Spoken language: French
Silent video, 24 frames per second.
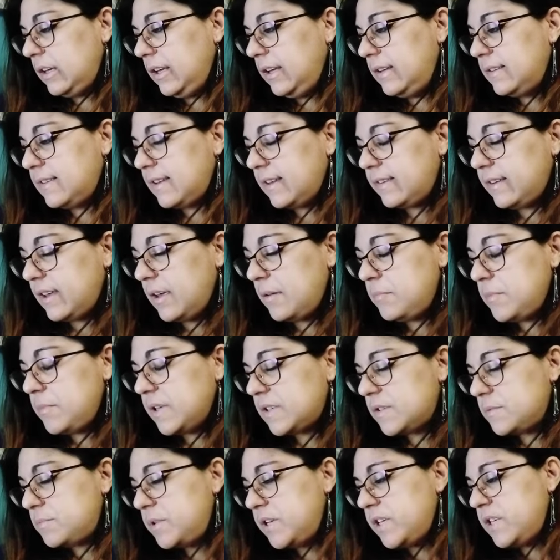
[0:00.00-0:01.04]
et cette âme
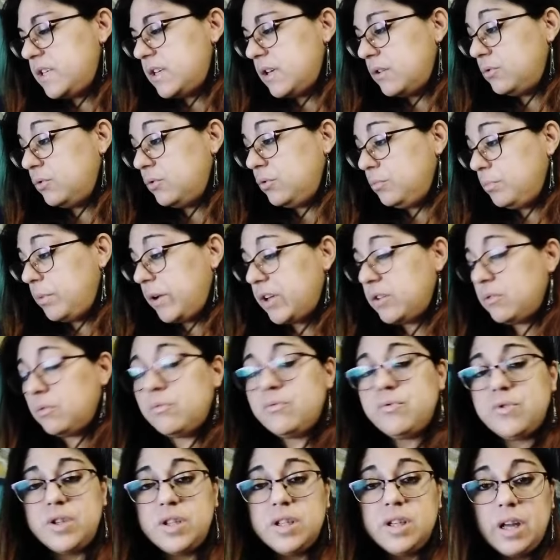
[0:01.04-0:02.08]
explique qu'il y a d'autres
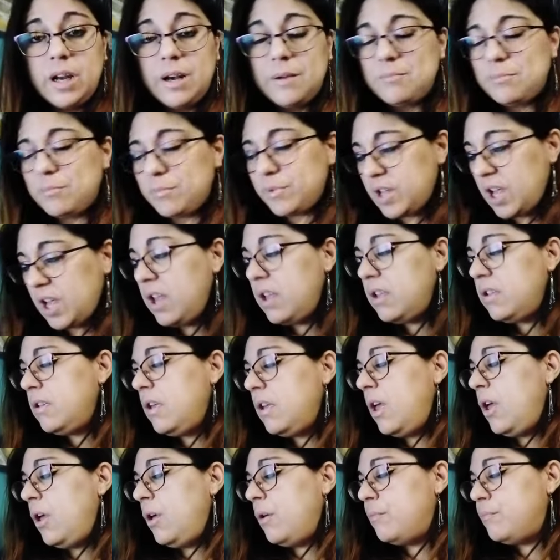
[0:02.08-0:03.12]
prénoms aussi qu'elle aime bien,
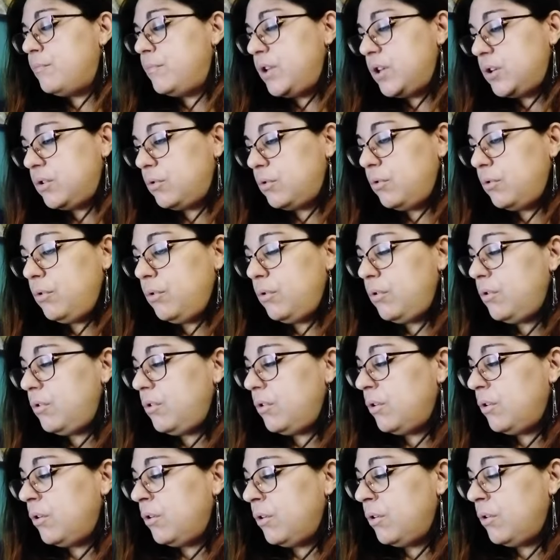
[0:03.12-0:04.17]
mais
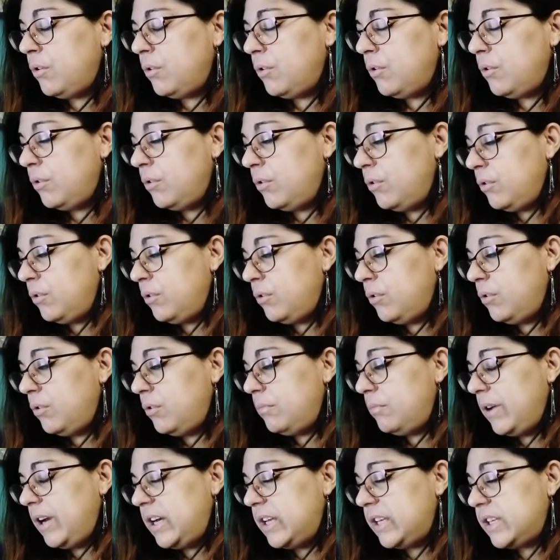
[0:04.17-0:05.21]
que
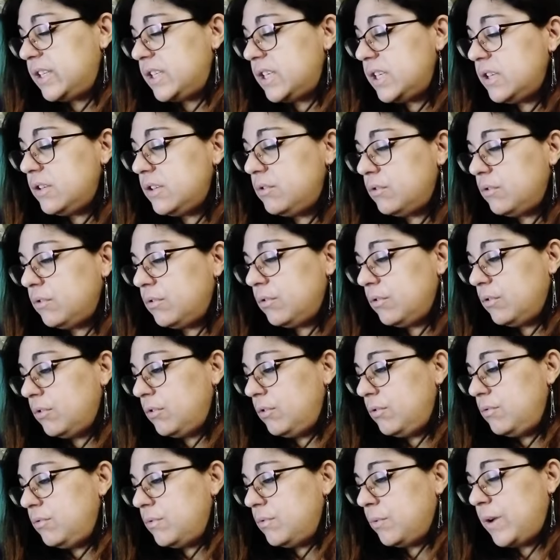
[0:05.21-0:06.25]
euh, bah, les guides
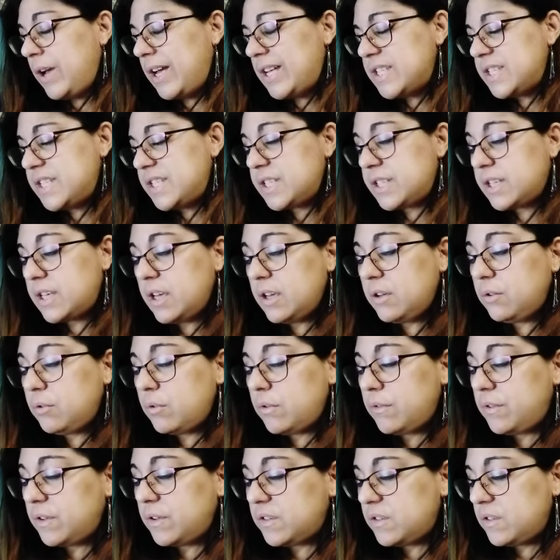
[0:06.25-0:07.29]
lui ont indiqué
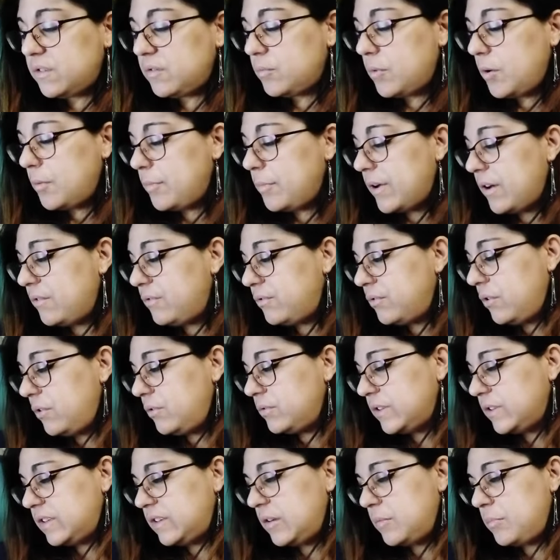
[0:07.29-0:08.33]
qu'effectivement, parfois,
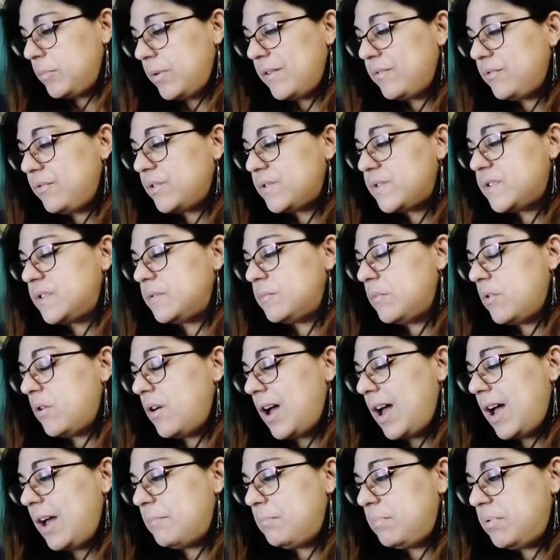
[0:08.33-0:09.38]
on n'était pas
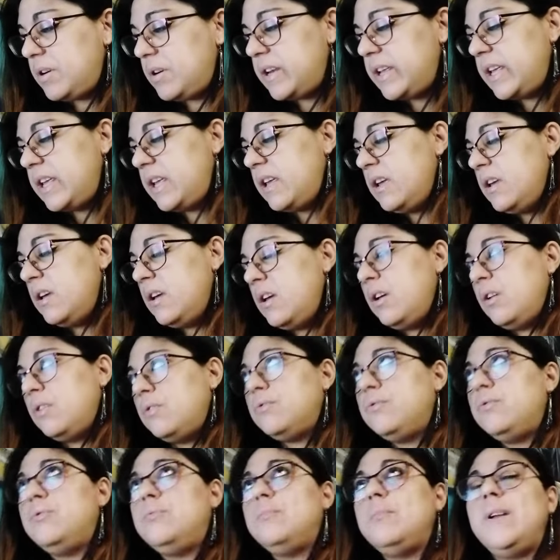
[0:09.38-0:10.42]
forcément appelé
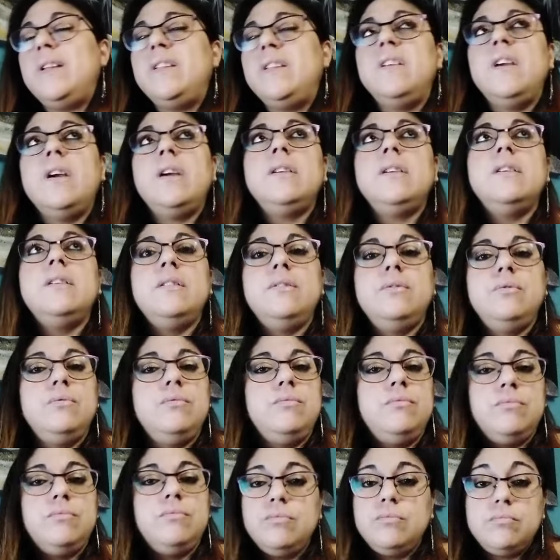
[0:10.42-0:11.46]
d'une manière qui,
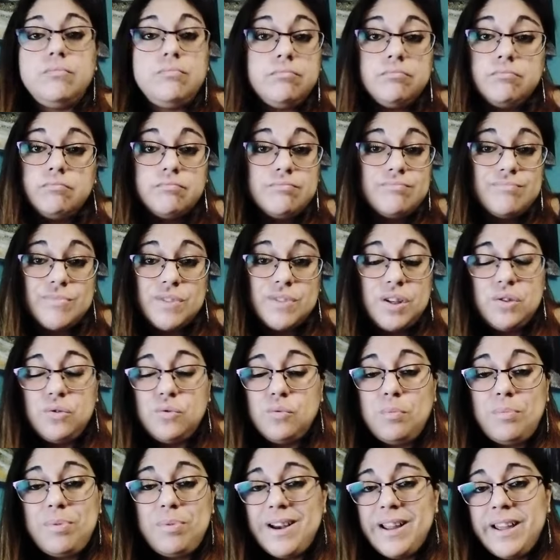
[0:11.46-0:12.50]

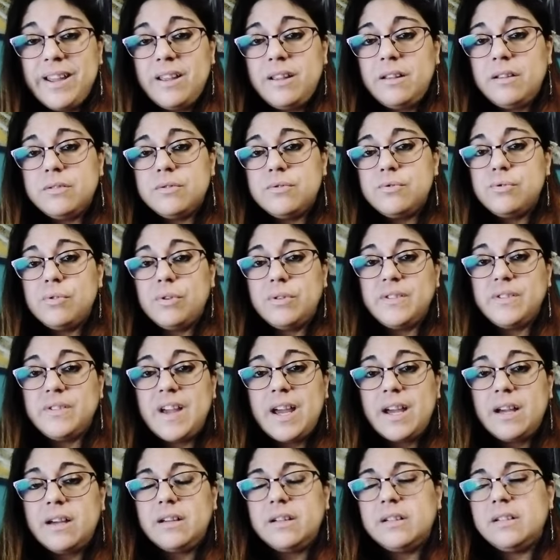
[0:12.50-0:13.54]
nous plaît sur
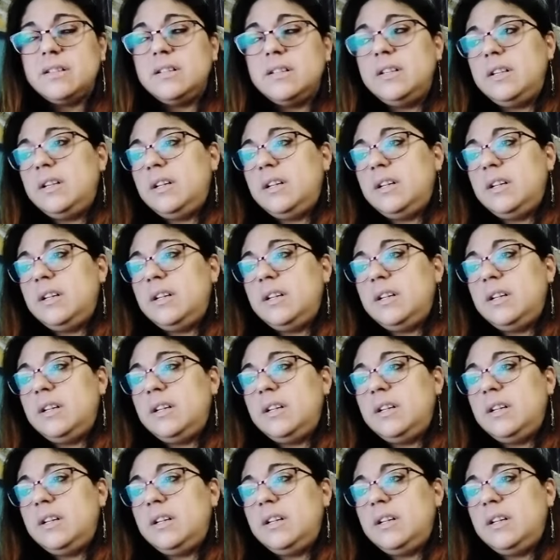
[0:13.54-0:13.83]
Terre.